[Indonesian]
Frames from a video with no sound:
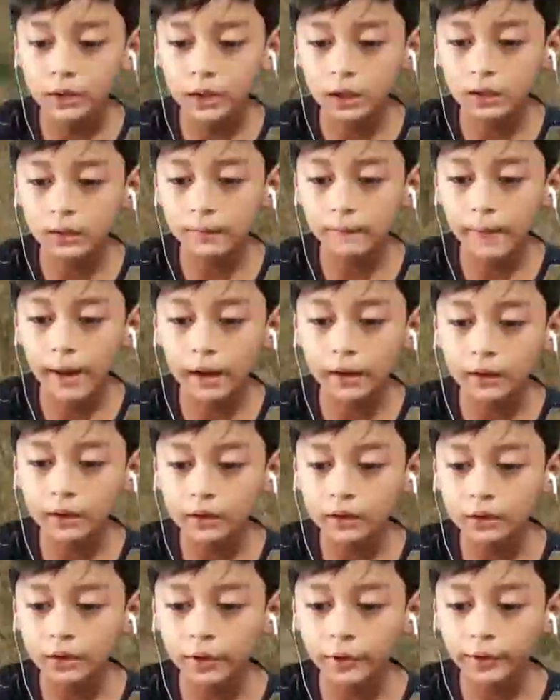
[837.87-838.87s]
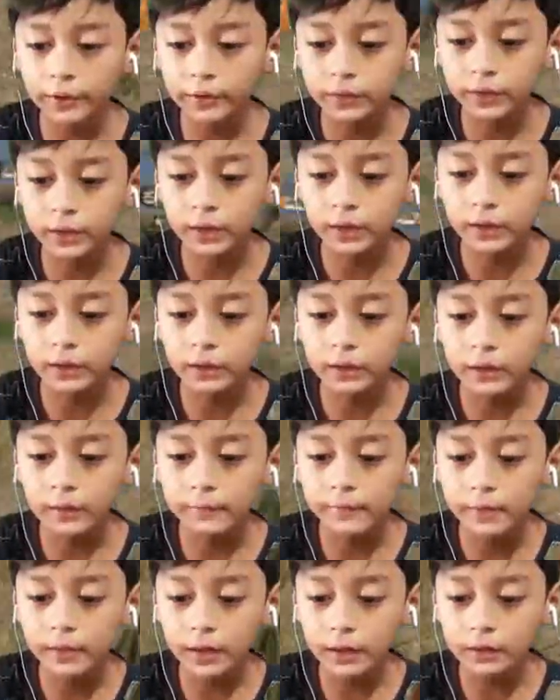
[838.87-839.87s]
oh my god Oh, itu
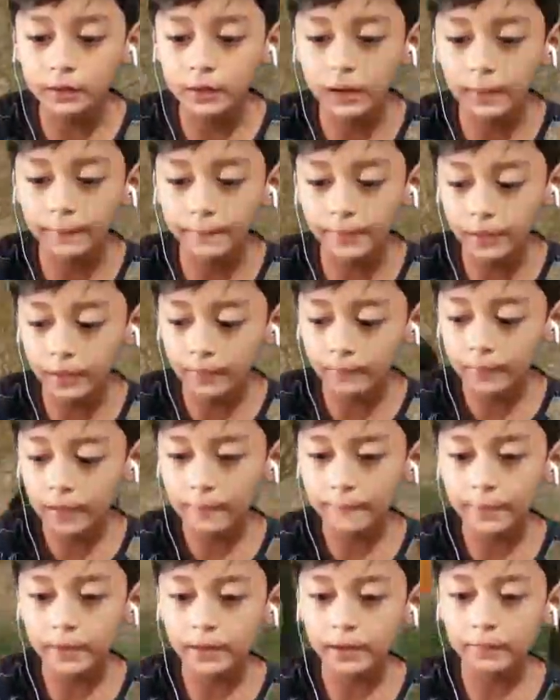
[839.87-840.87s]
ada misinya guys. Tropis,